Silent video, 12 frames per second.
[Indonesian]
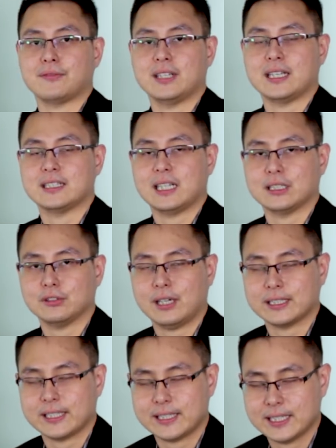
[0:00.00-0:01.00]
finansial itu
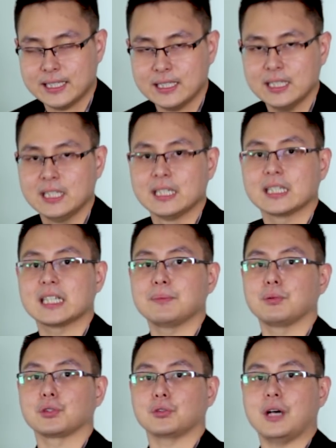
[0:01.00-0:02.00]
artinya
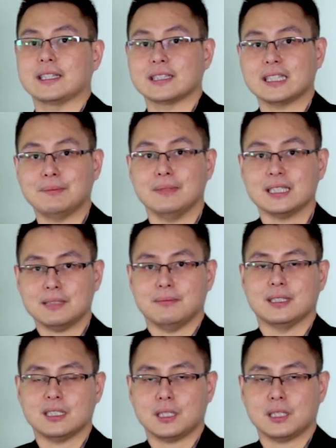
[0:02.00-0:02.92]
kebutuhan teman-teman,